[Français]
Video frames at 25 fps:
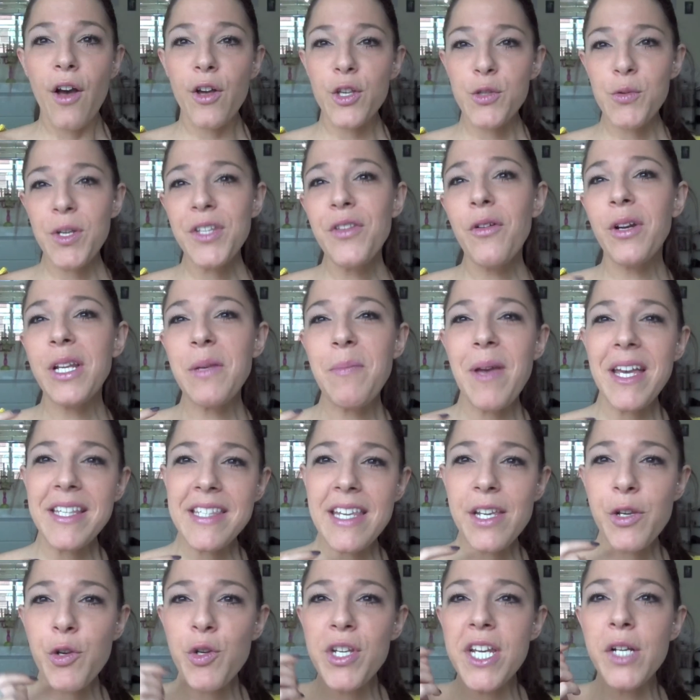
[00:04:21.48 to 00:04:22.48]
Ensuite, dans les
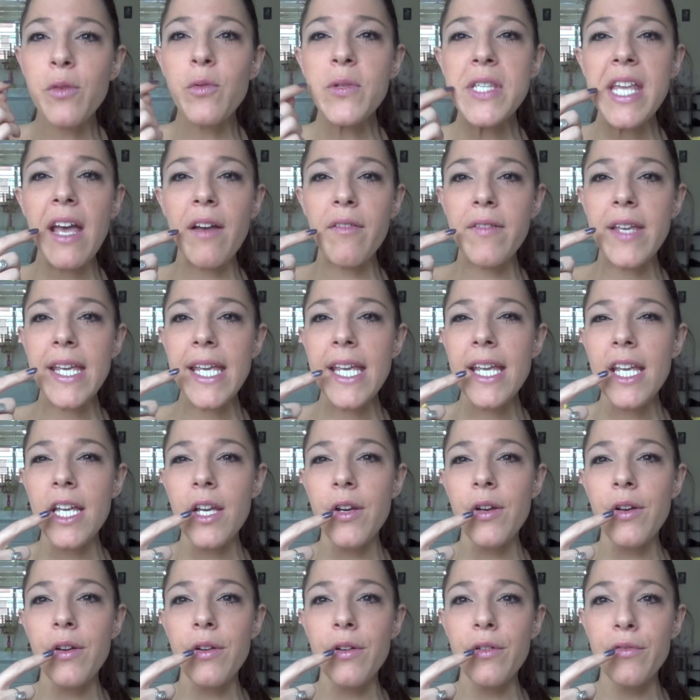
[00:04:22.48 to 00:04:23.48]
piercings que j'ai conservés,
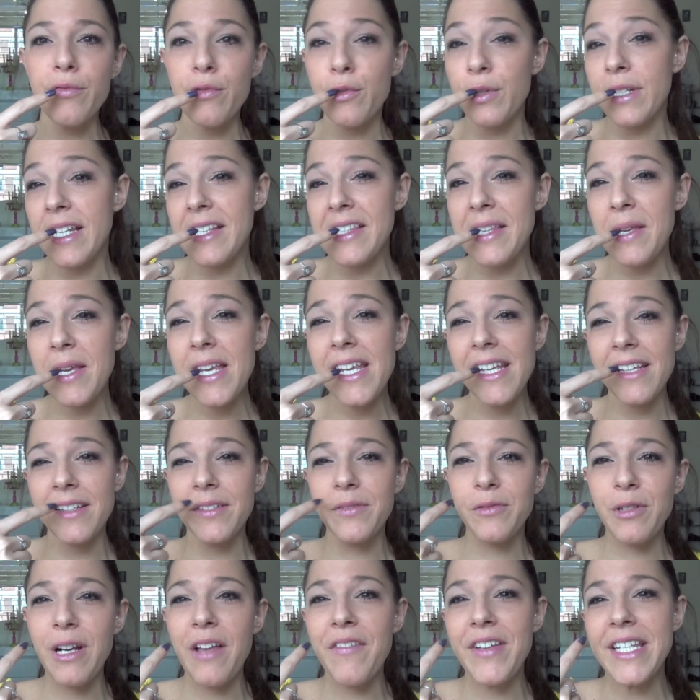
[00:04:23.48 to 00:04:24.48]
euh, vous connaissez,
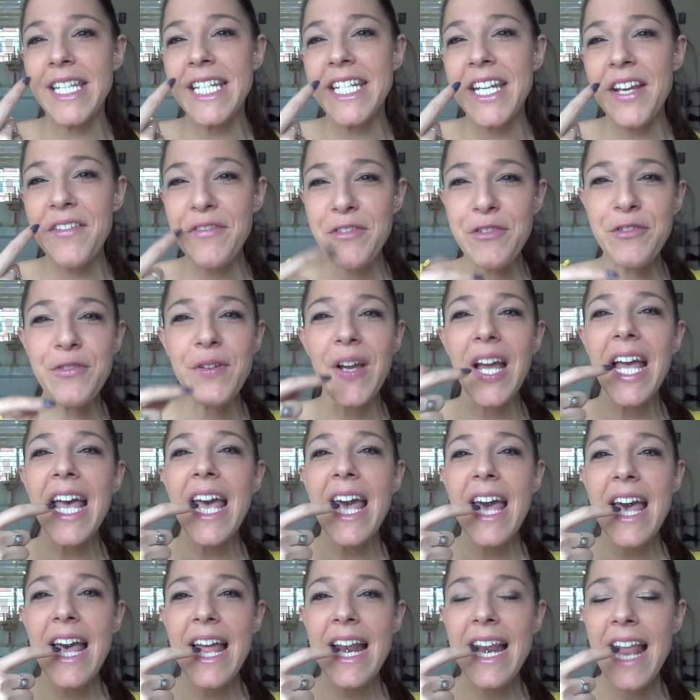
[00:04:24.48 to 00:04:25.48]
vous l'avez déjà vu,
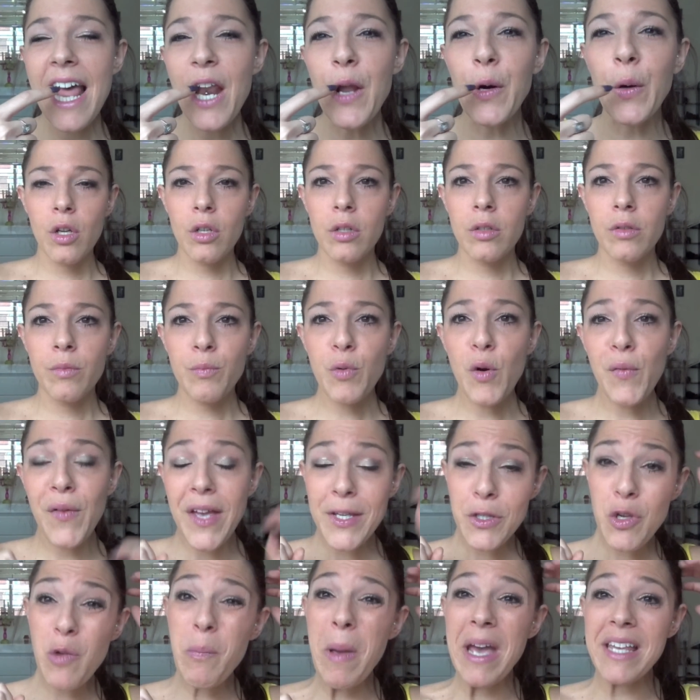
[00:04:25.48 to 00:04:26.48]
la langue. Pour
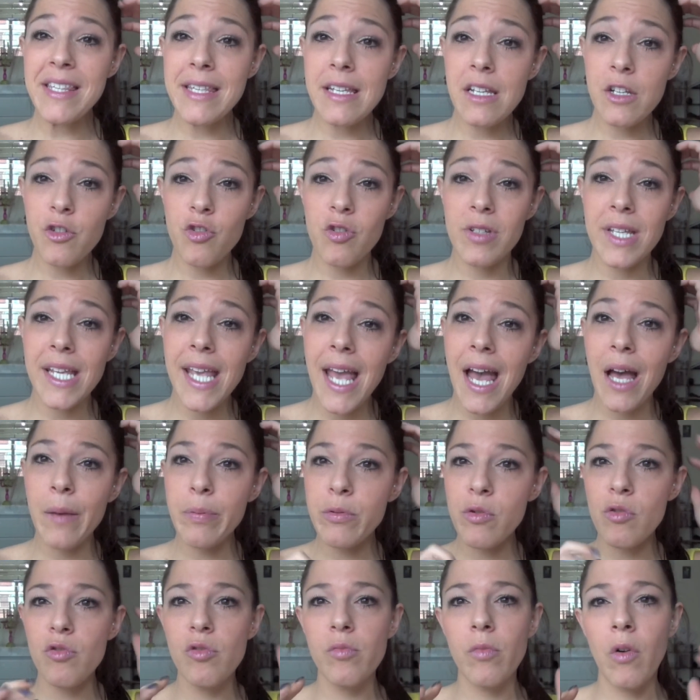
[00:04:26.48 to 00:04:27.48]
faire ce piercing, je n'ai
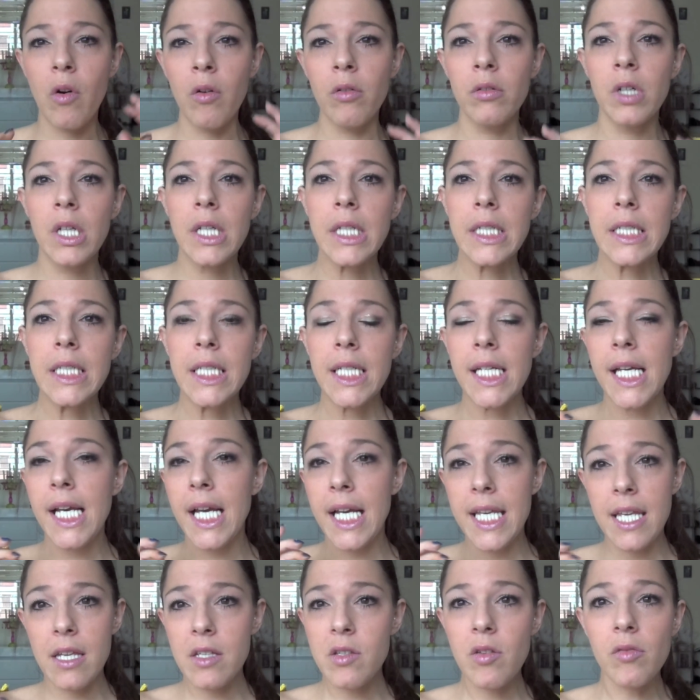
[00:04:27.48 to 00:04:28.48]
absolument
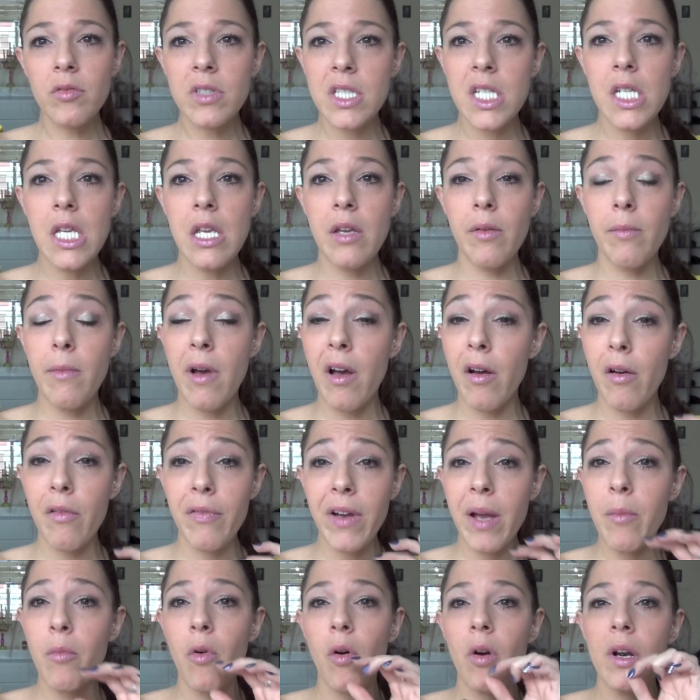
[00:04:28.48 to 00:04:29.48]
rien senti. Bah,
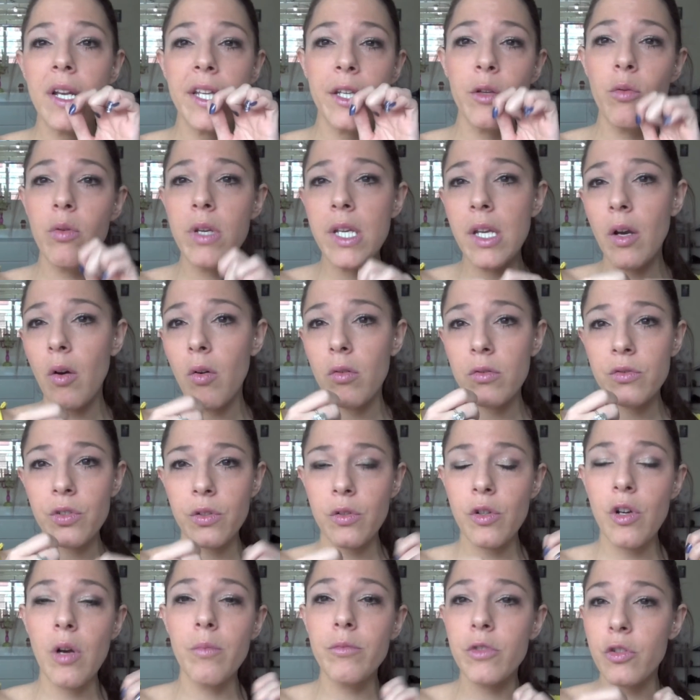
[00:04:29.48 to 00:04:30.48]
vraiment, l'aiguille
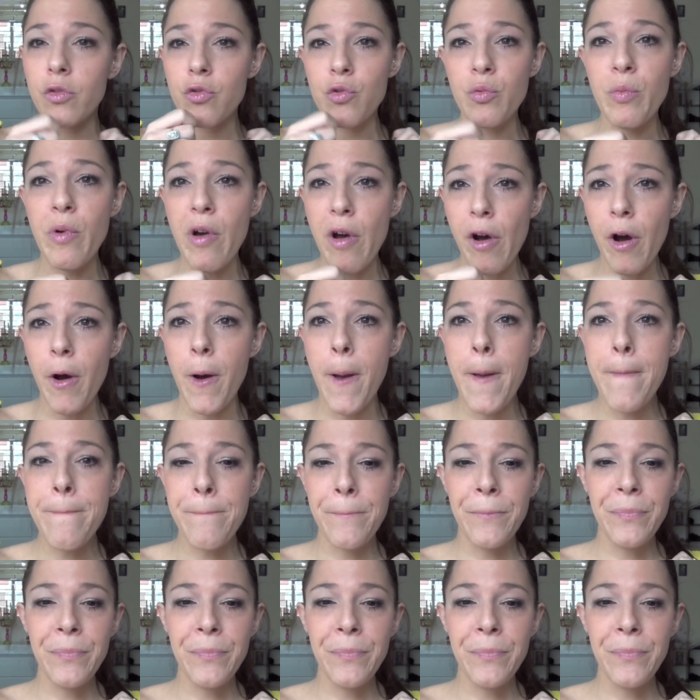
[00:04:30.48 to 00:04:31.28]
rentre comme dans du beurre.